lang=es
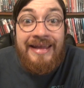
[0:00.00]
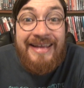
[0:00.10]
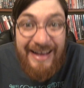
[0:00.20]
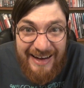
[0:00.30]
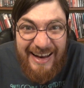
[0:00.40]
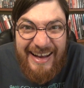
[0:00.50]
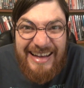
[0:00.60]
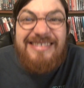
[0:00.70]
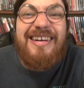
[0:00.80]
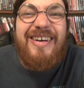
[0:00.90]
¿Y qué crees?
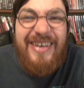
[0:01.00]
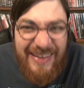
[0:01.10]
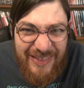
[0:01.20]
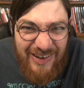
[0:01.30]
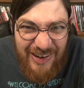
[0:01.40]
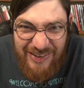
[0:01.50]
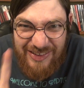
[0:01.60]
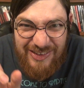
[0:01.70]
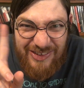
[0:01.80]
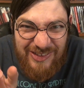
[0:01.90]
¿Que se van corriendo?
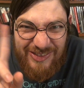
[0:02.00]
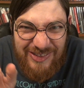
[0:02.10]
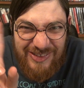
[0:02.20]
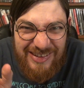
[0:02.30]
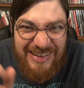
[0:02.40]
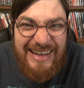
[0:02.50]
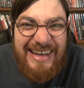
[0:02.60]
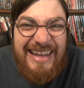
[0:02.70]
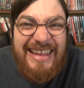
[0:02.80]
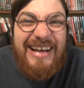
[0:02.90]

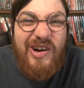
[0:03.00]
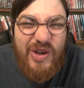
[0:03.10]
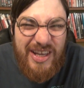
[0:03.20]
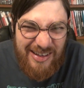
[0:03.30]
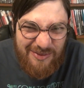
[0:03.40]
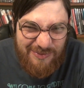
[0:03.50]
Ni de coña.